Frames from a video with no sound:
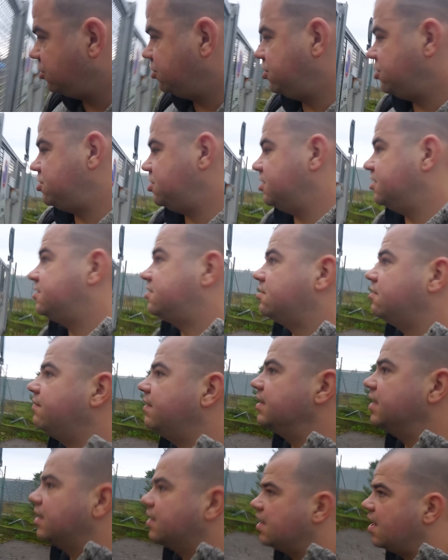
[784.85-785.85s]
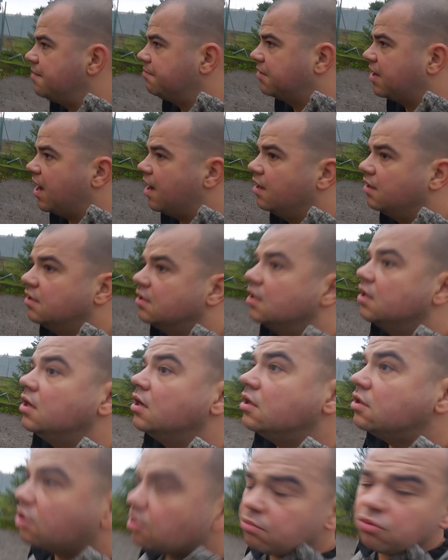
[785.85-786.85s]
czy gdzieś nie jest schowana klamka.
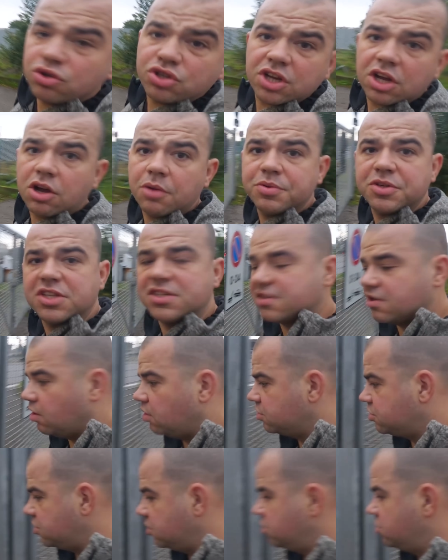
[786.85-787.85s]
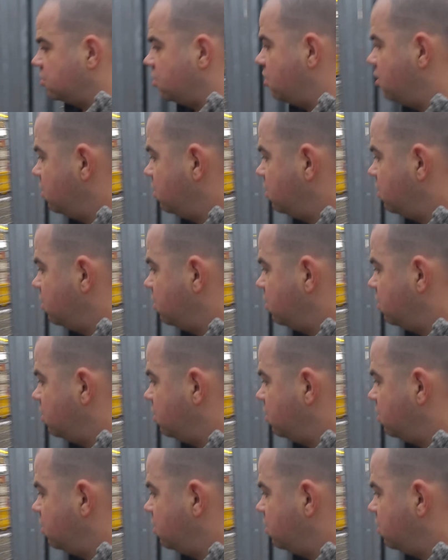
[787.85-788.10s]
No muszę go przeskoczyć.